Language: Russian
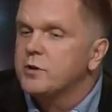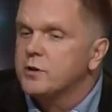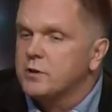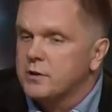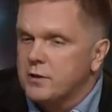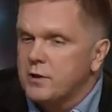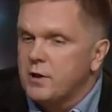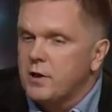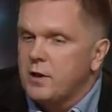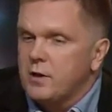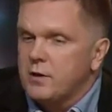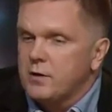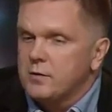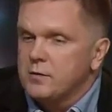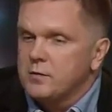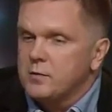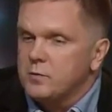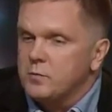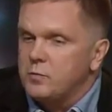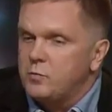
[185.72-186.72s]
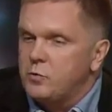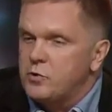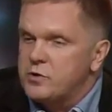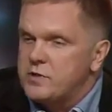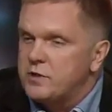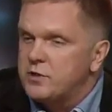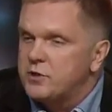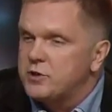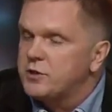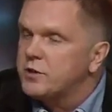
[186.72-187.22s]
60, сейчас. после
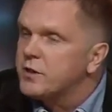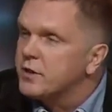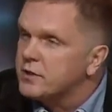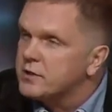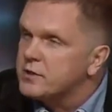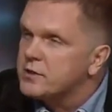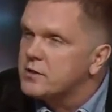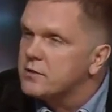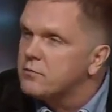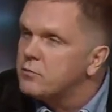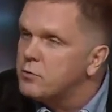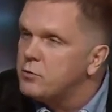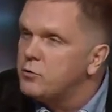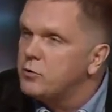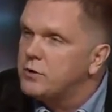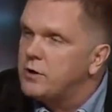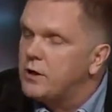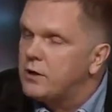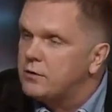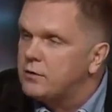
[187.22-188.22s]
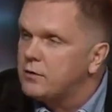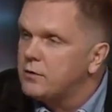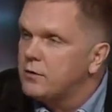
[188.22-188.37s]
2014 -го года,